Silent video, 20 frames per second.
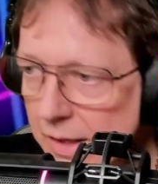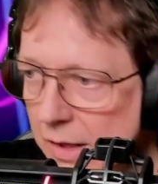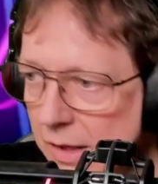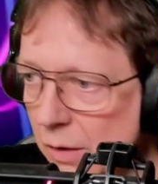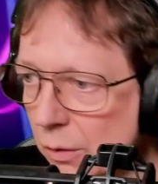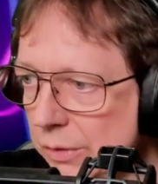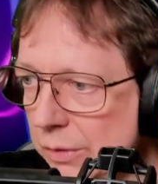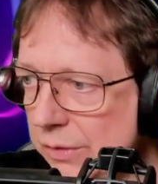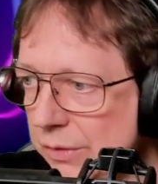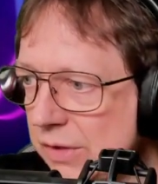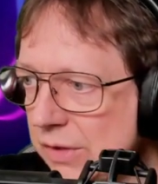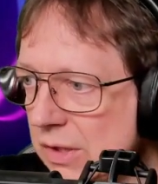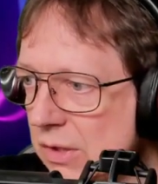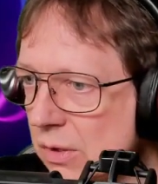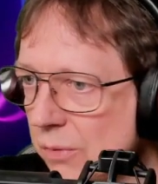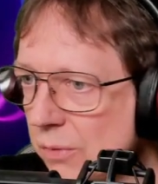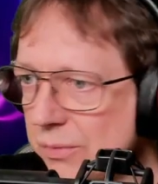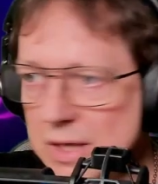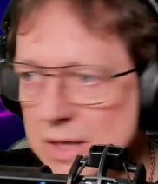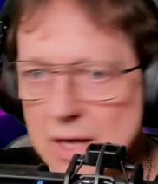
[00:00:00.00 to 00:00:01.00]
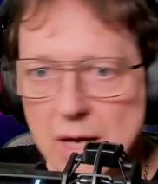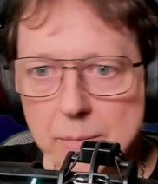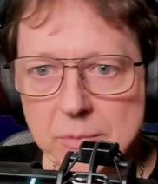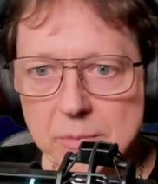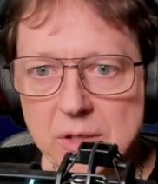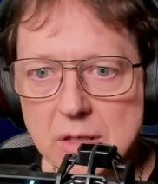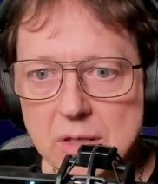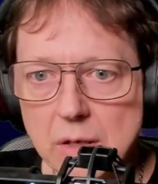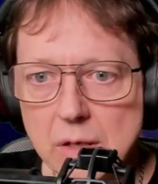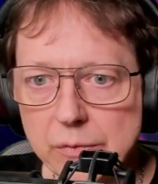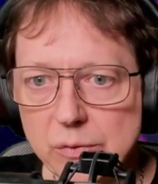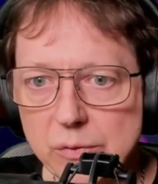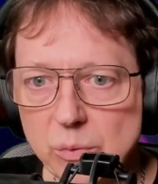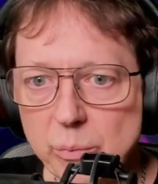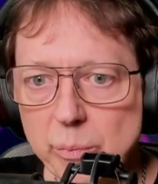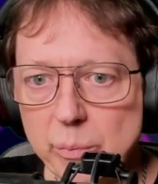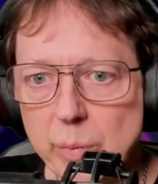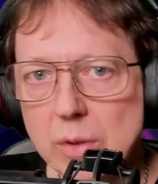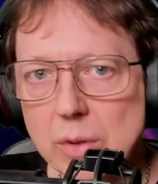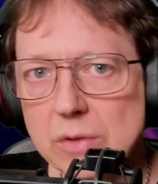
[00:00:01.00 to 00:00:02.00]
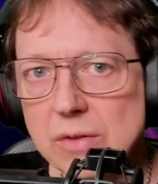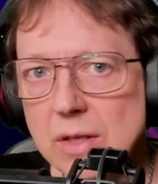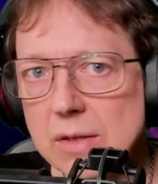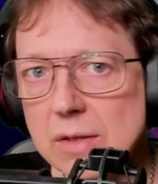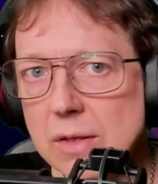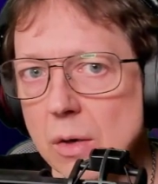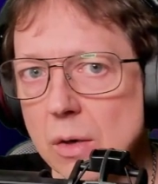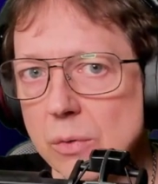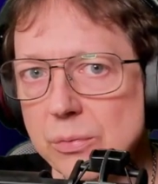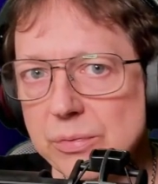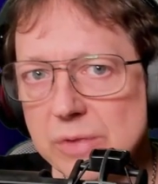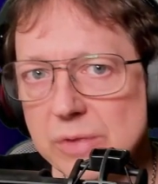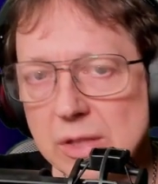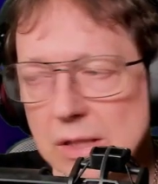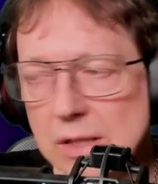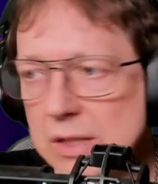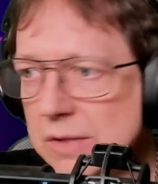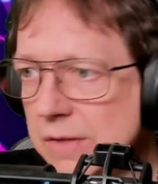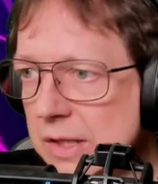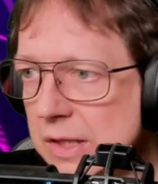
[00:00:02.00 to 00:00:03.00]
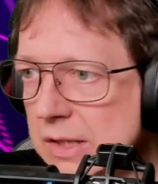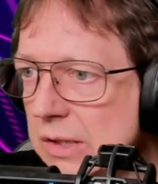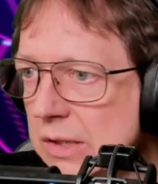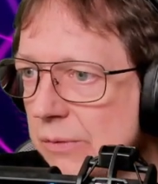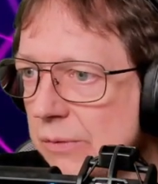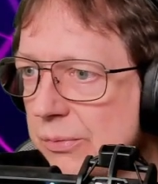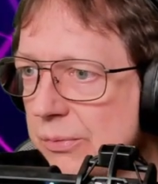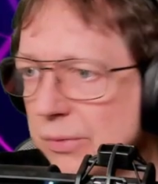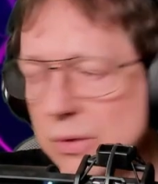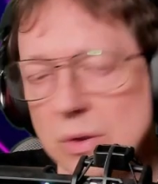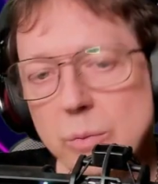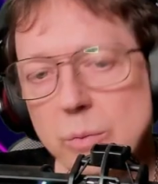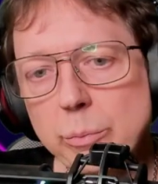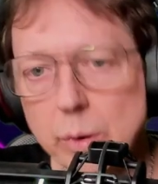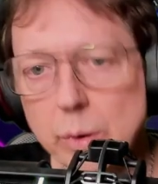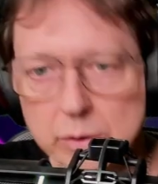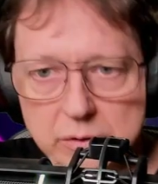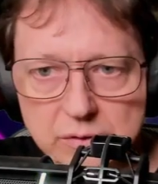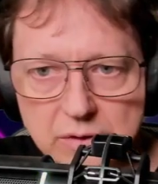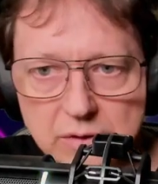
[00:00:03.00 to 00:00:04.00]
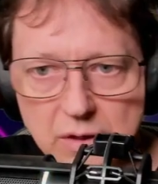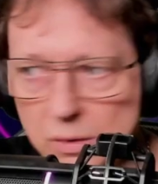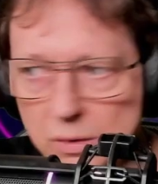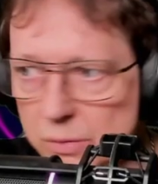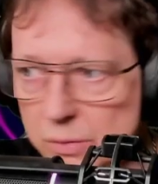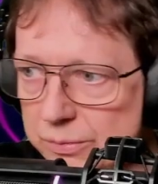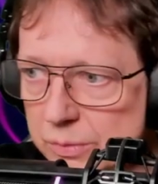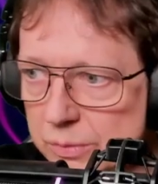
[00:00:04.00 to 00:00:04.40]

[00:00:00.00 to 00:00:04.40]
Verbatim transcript: Und ich hoffe, ihr habt genauso Bock darauf wie ich, weil ich habe voll Bock drauf.